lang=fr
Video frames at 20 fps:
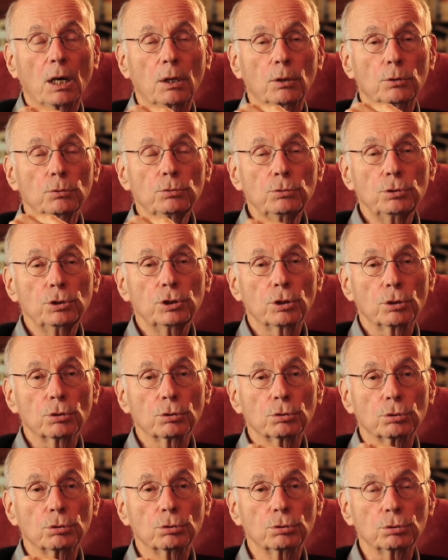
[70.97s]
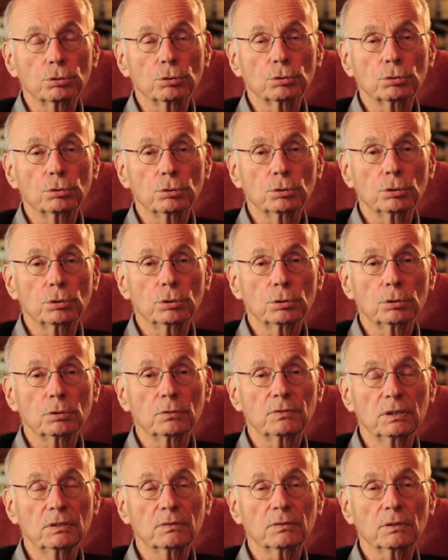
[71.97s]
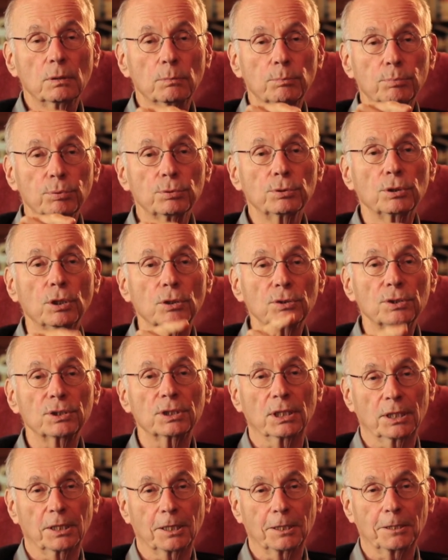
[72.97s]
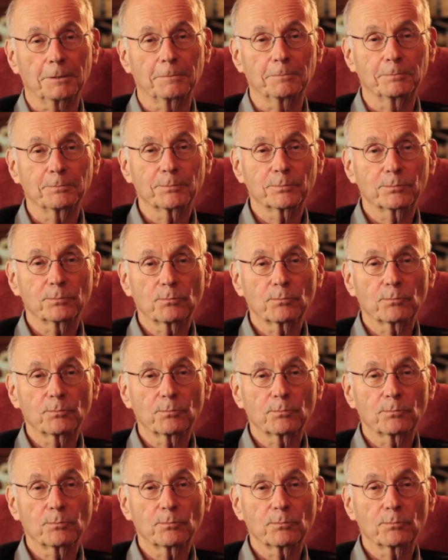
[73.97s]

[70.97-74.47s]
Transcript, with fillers: a une chance sur deux de vivre plus d'un siècle.